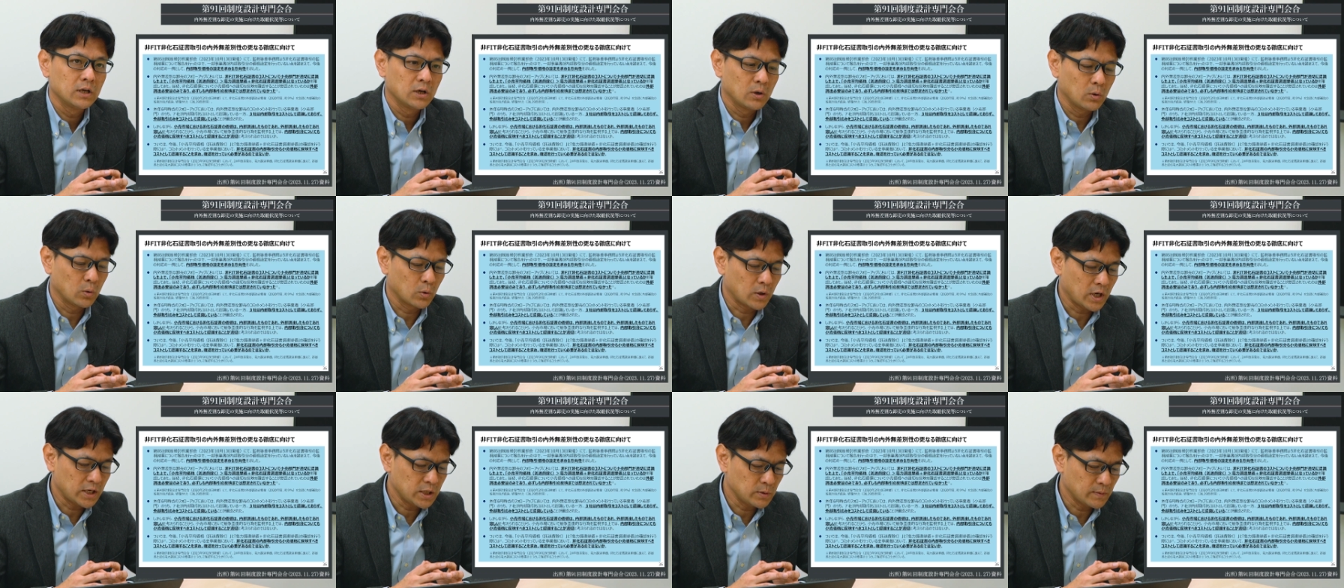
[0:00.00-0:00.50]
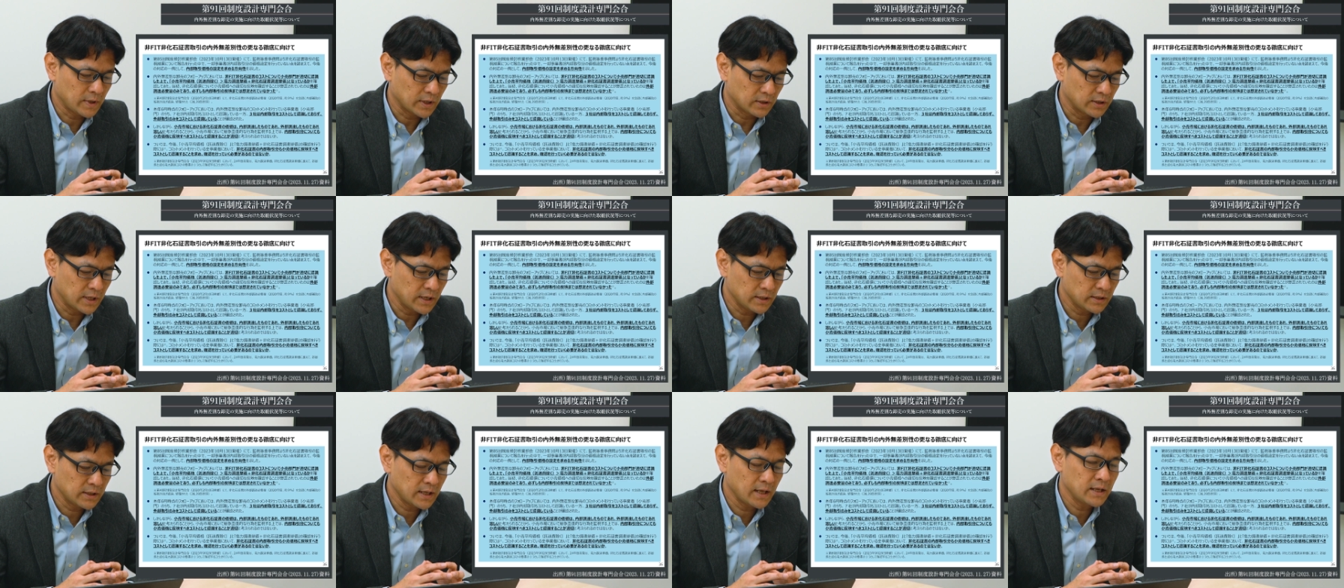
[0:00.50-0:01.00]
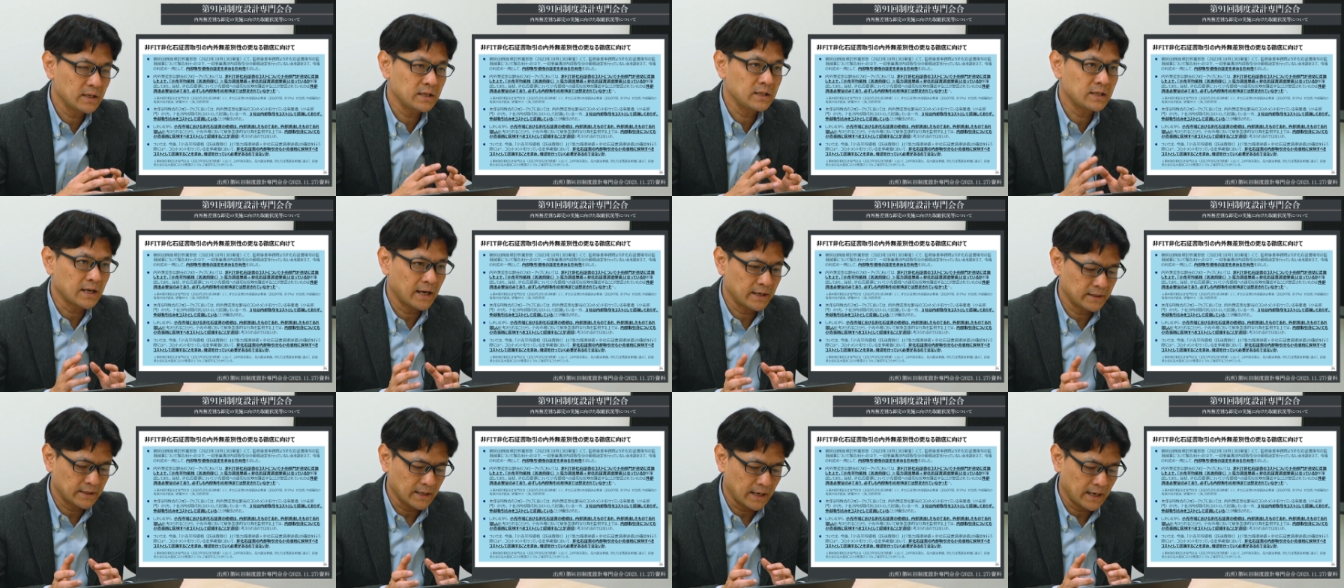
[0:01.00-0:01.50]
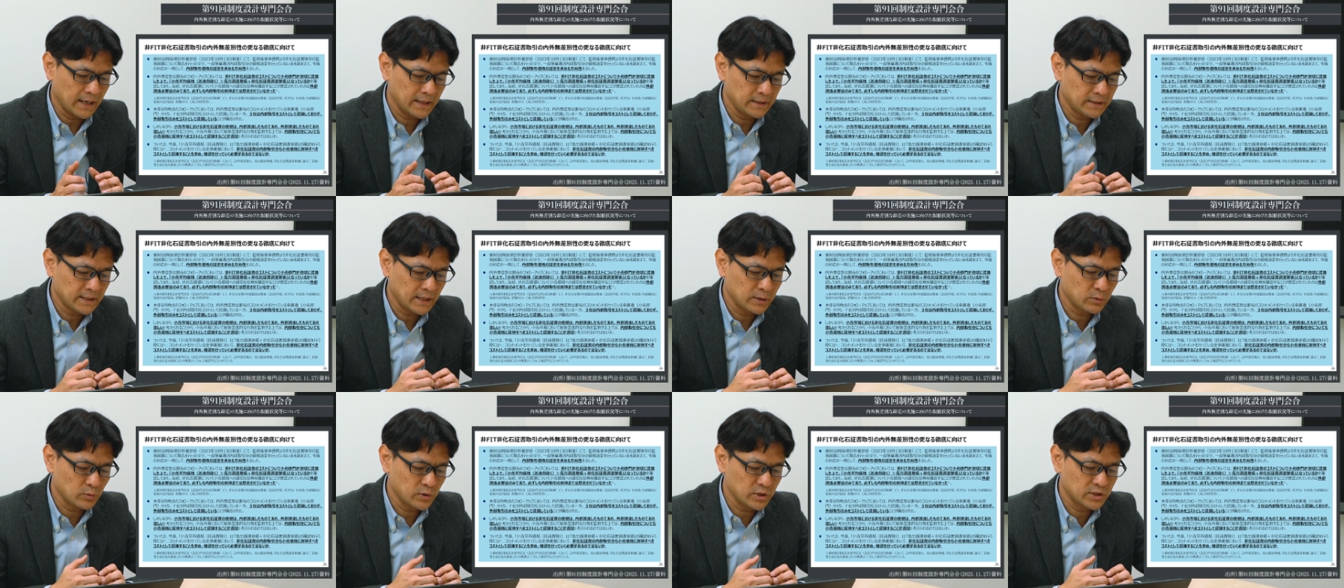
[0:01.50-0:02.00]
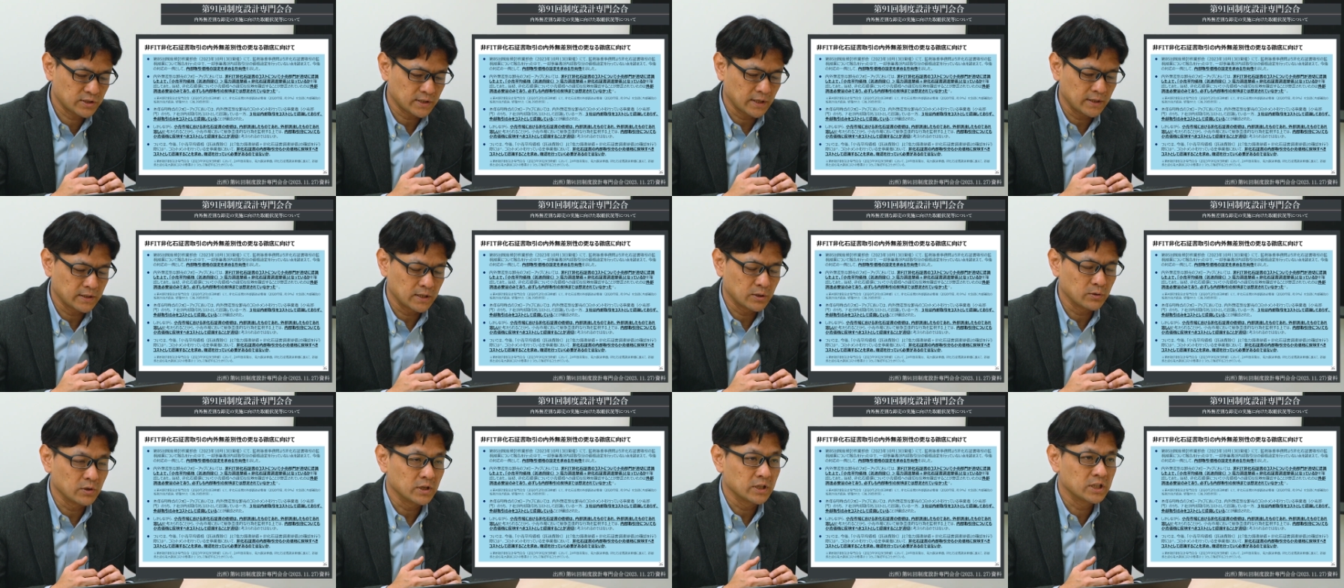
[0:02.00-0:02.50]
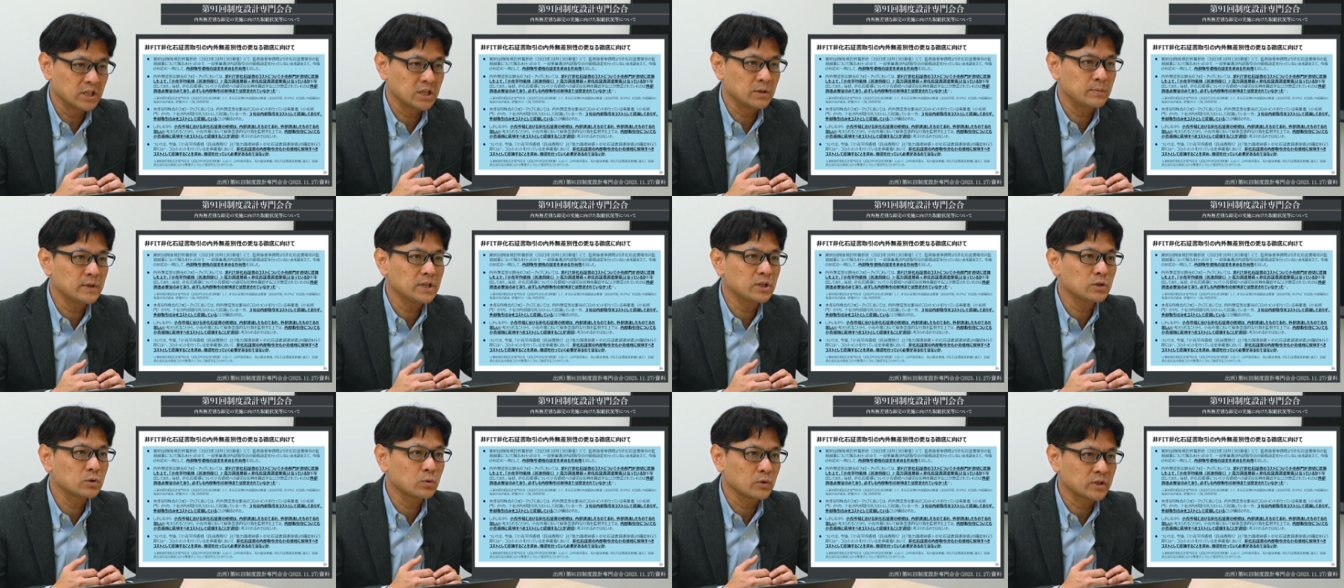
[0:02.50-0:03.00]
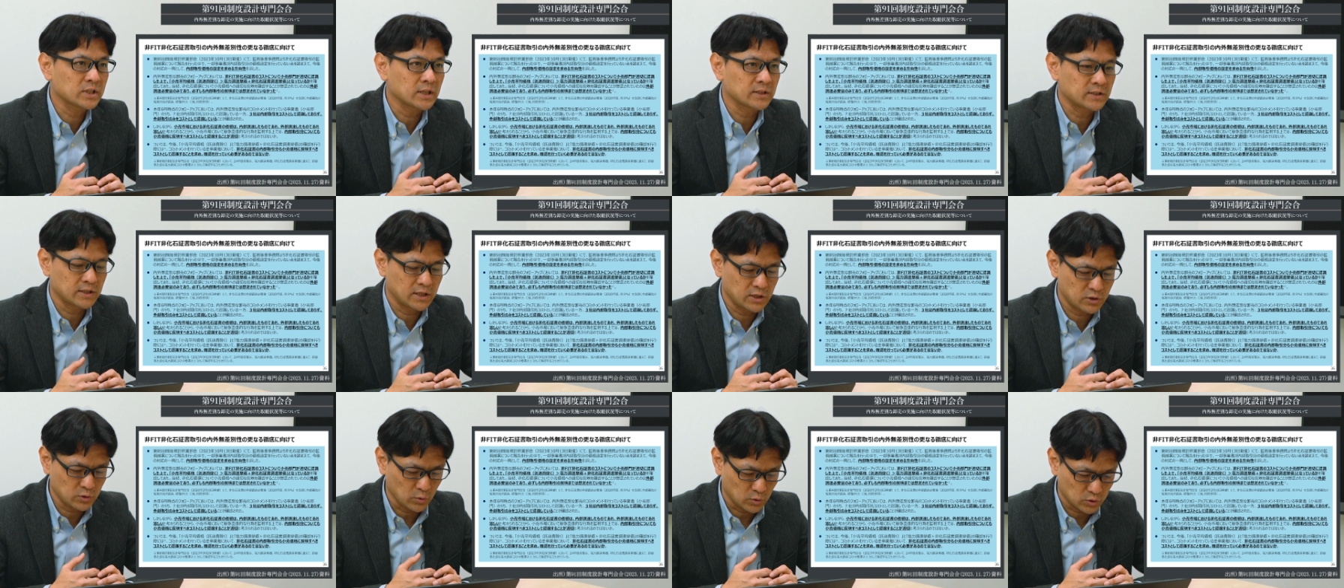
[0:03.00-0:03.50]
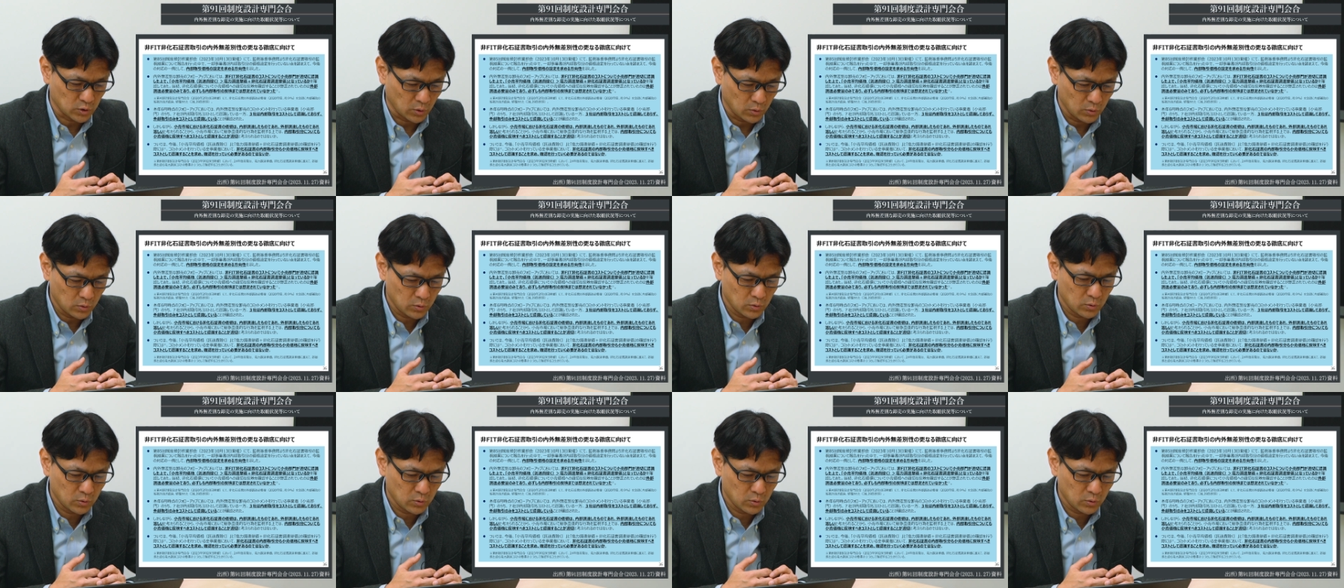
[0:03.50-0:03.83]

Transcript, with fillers: 他には、電源以外で相対取引されている非フィット非化石証書。